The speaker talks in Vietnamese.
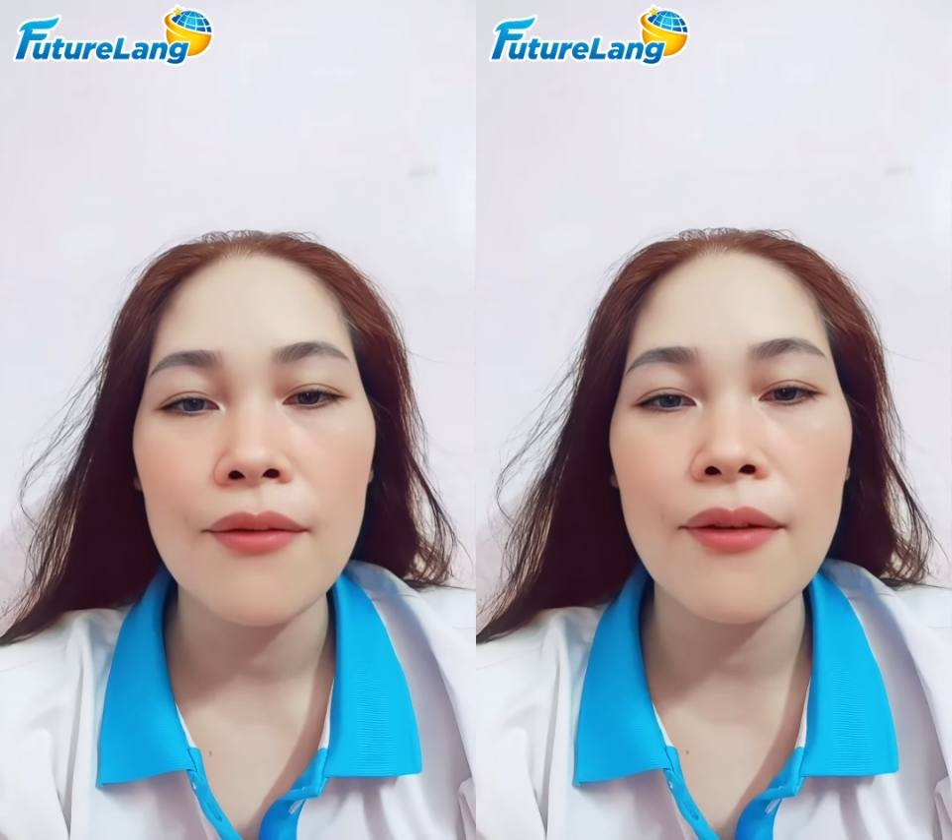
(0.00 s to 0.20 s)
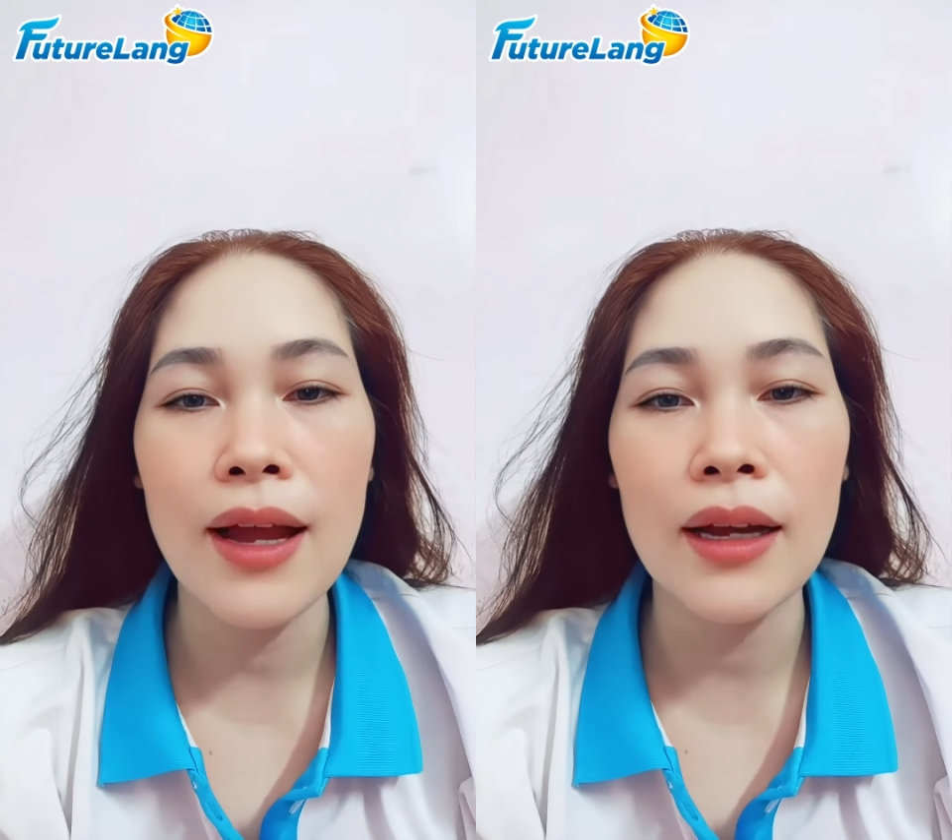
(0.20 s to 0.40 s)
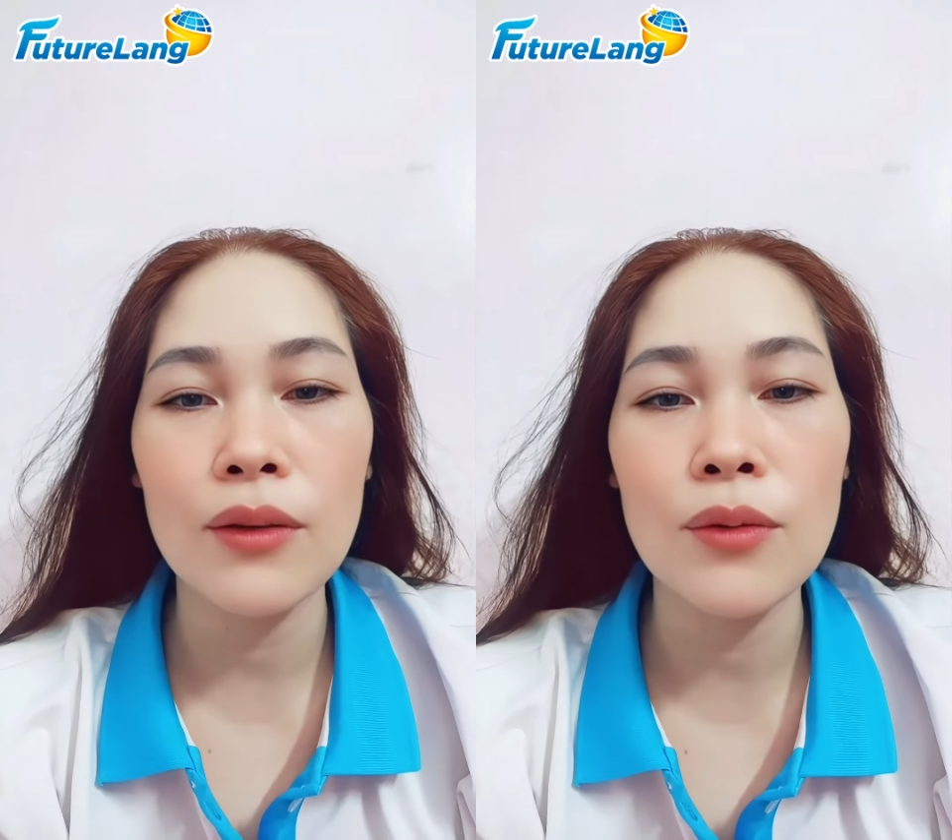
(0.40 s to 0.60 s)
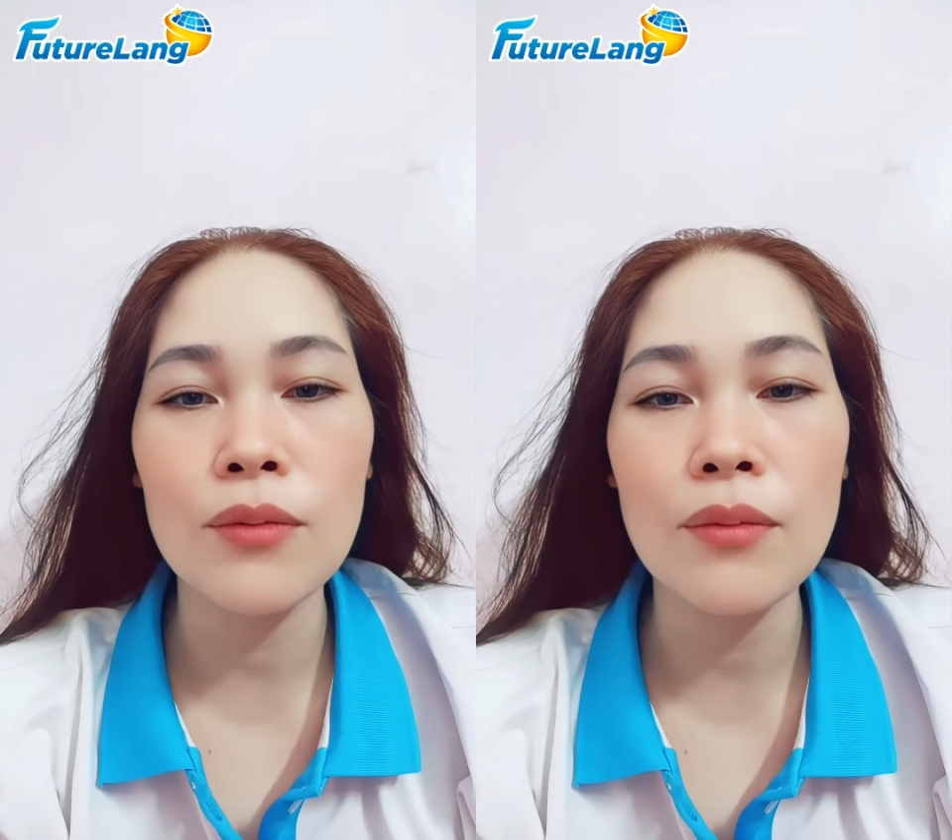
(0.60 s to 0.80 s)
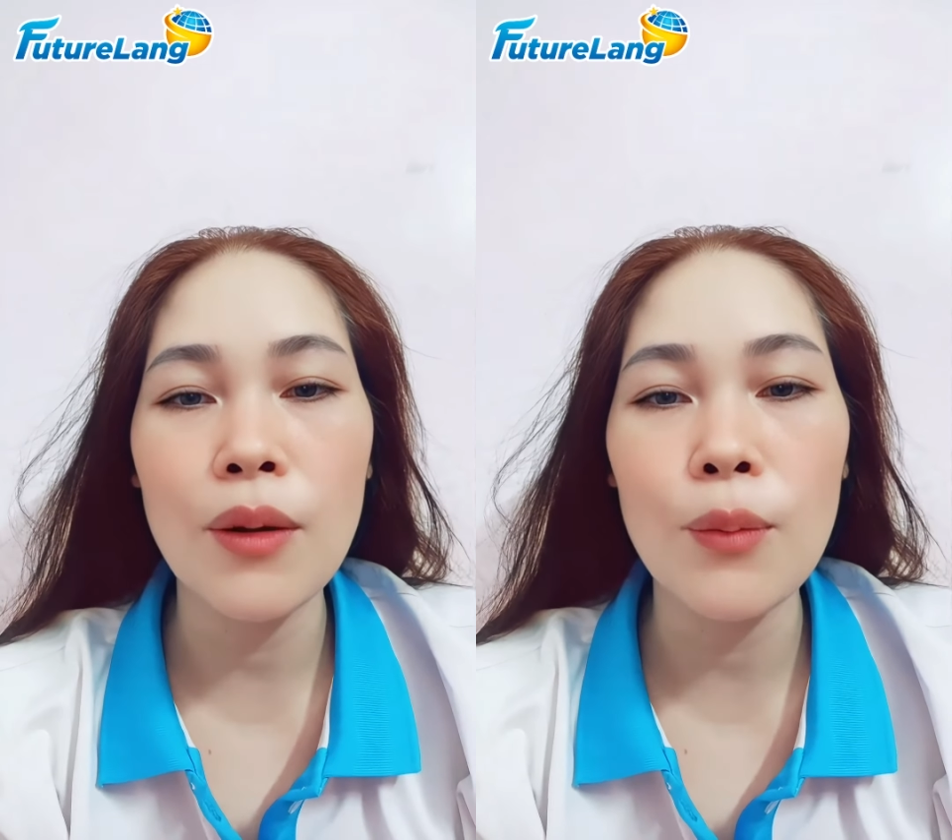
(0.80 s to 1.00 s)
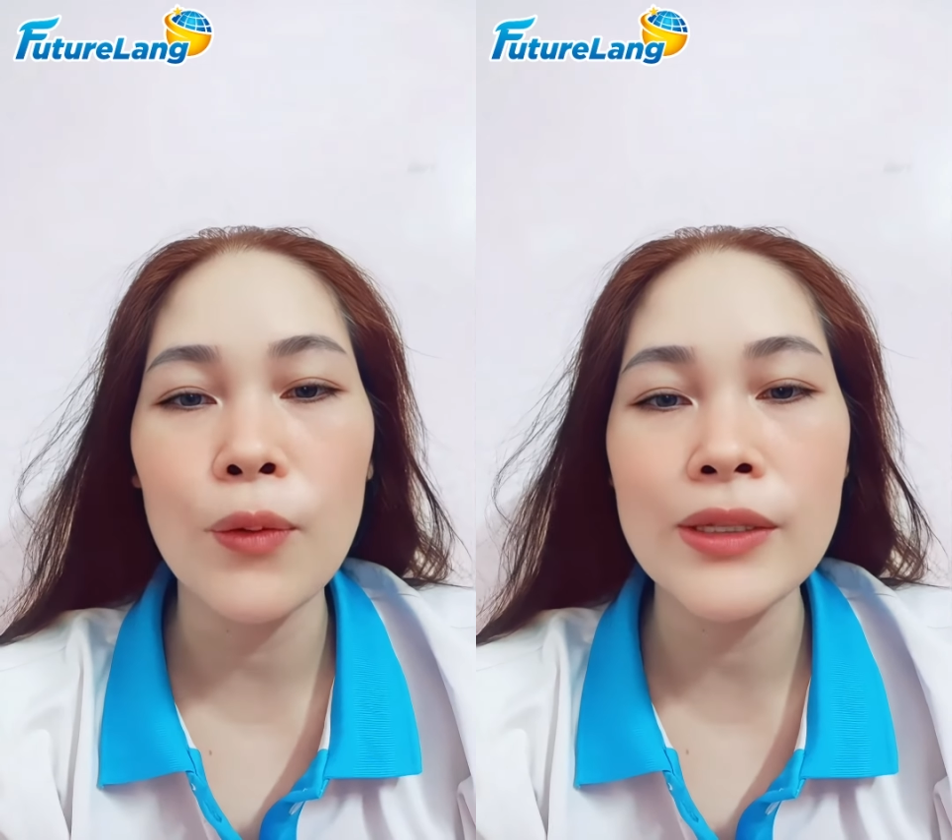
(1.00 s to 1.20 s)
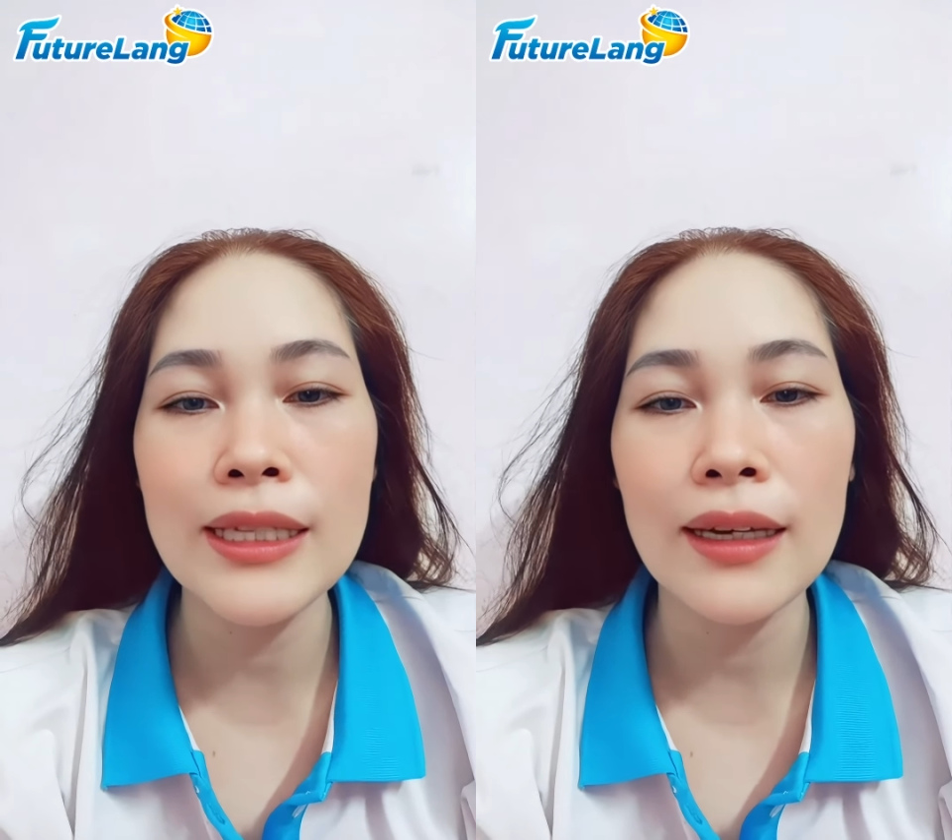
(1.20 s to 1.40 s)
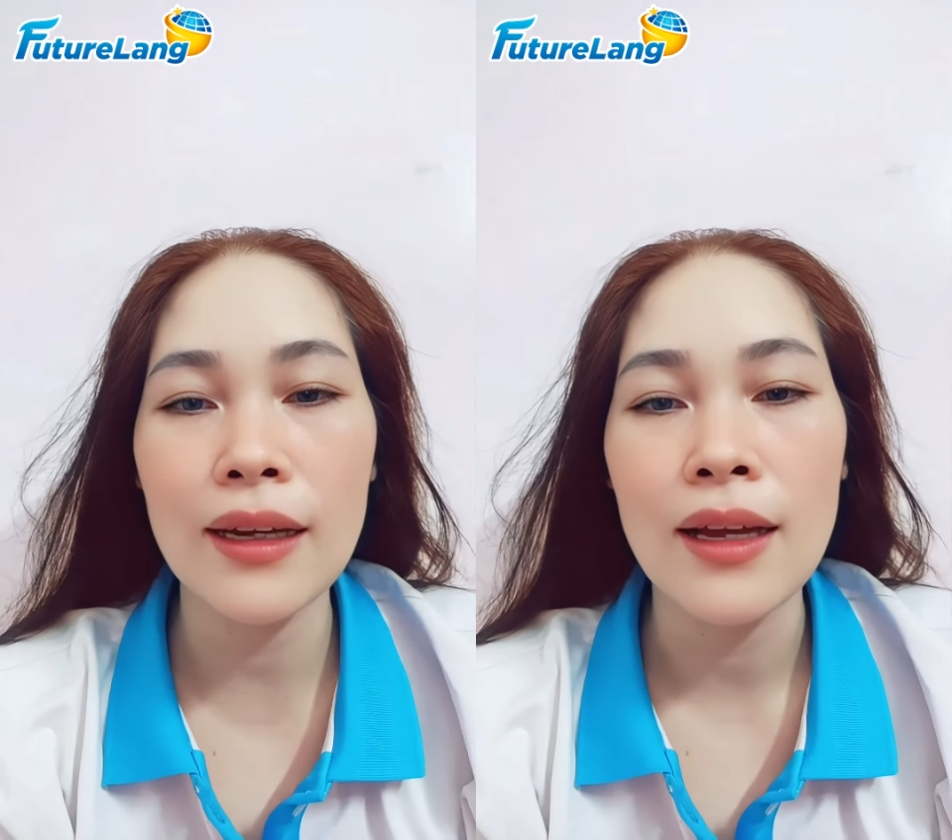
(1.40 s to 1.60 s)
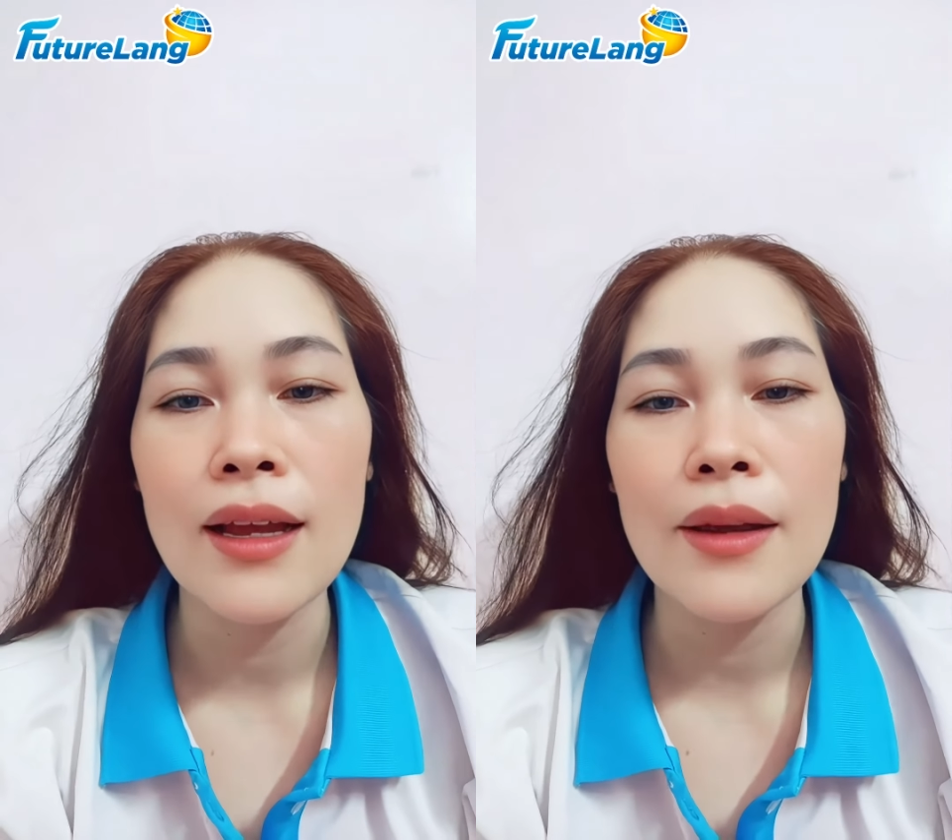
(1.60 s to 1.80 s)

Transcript: và cũng mong muốn rằng là